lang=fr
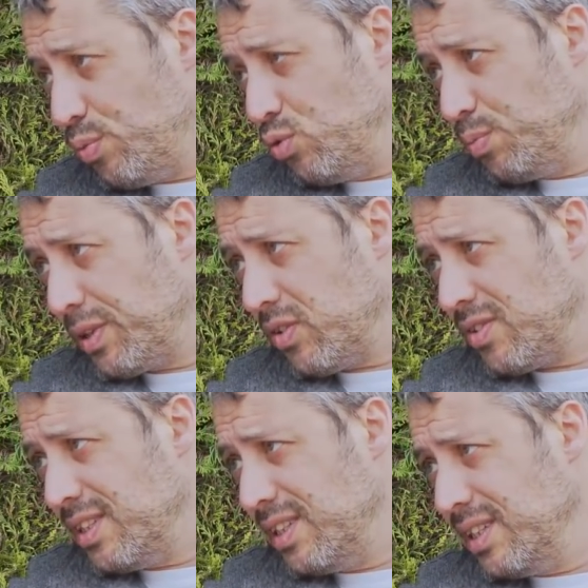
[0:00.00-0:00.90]
peux nous
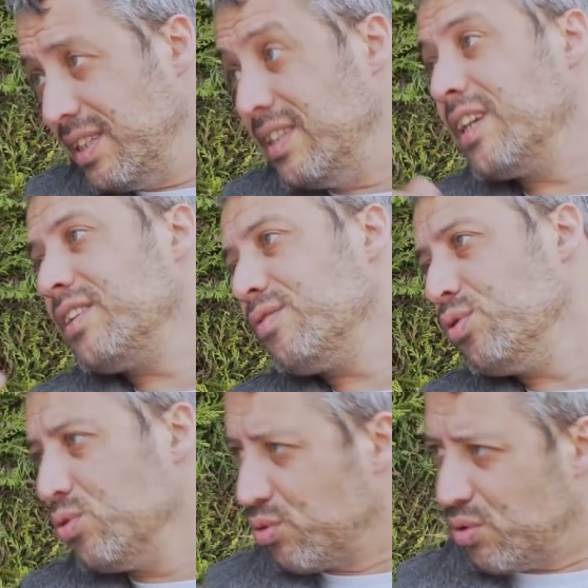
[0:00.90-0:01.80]
présenter les dernières
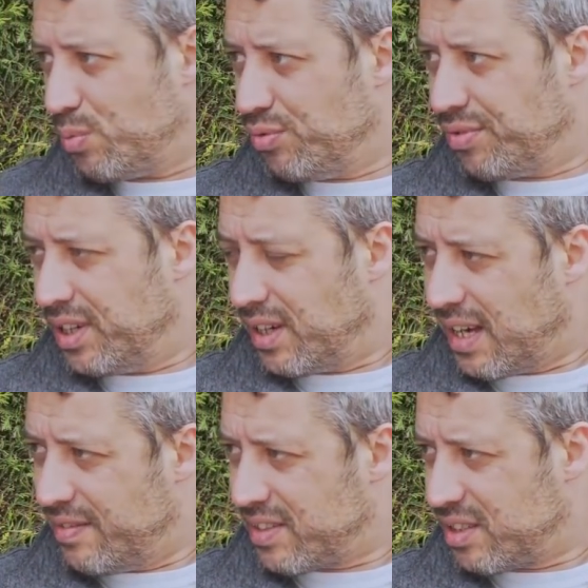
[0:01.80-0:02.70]
photos que tu as pu faire
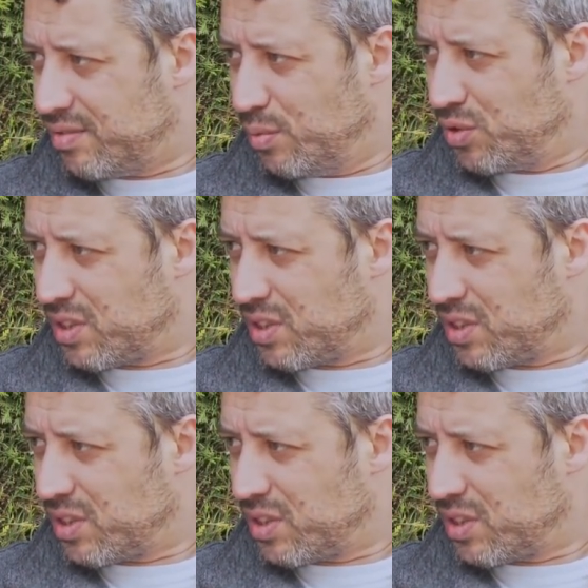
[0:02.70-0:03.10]
avec cette fameuse